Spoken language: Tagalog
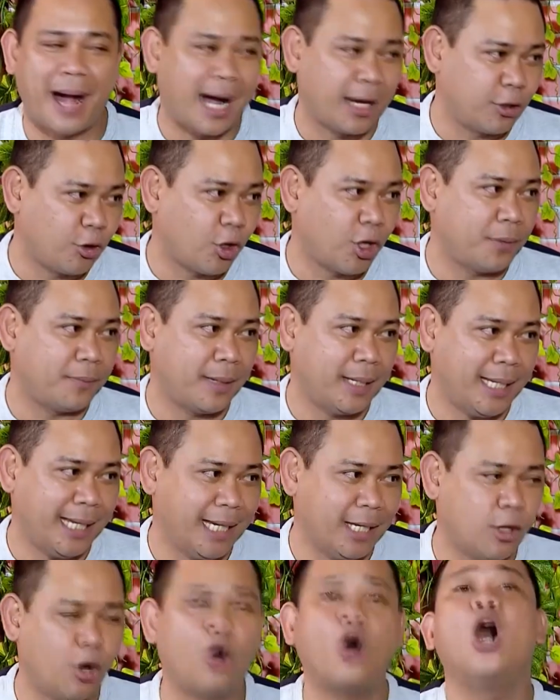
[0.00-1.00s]
Baguio kay
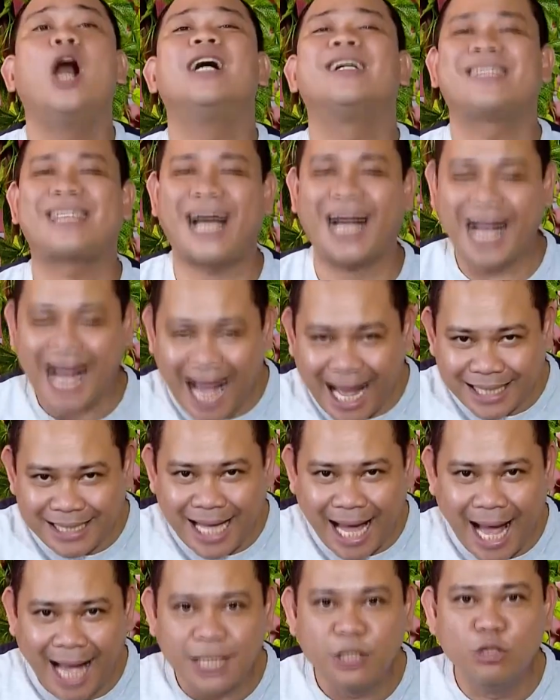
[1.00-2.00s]
maligo, Oo.
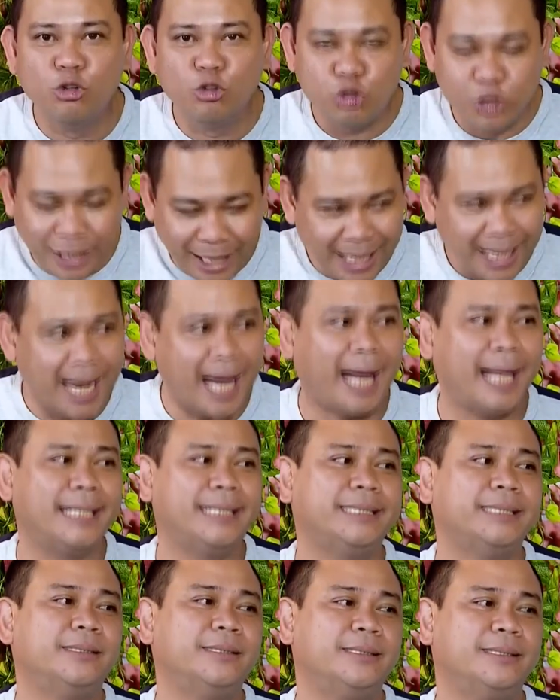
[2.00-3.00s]
Sagada, New
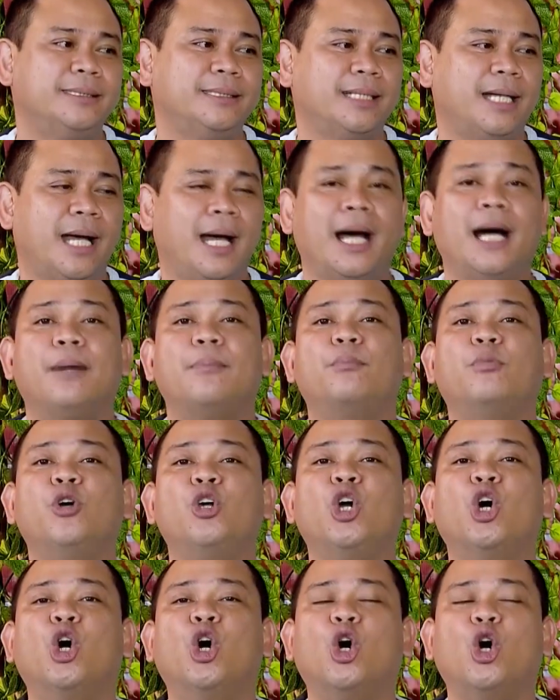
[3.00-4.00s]
Zealand, Oo.
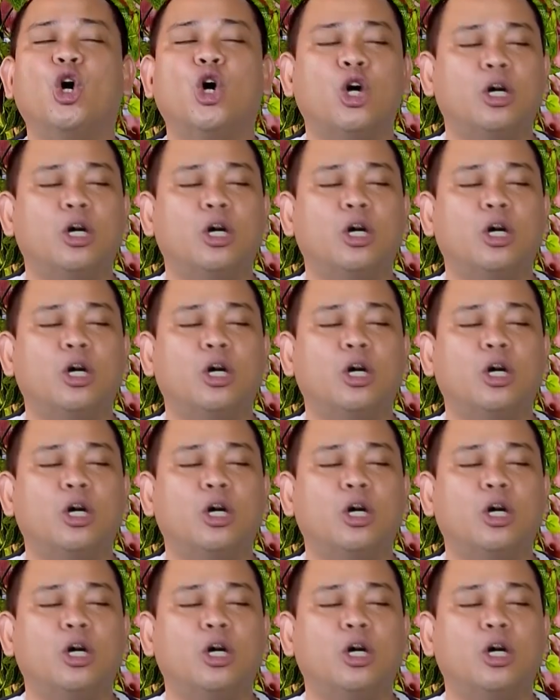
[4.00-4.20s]
puyo.